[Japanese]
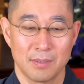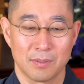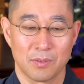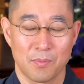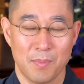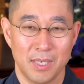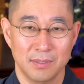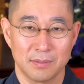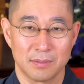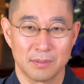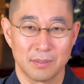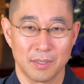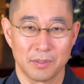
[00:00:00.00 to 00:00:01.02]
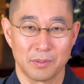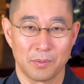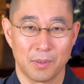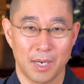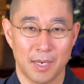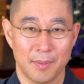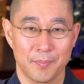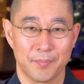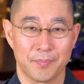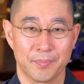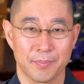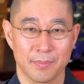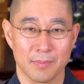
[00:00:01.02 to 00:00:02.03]
このンっていうのは
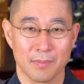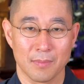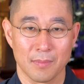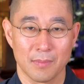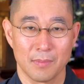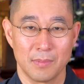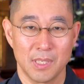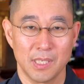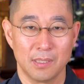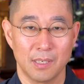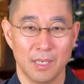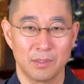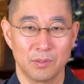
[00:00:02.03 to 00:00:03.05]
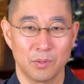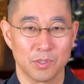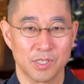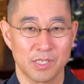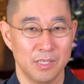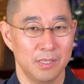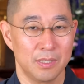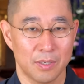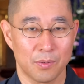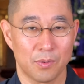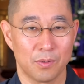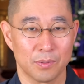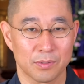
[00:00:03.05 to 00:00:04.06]
人間の真理を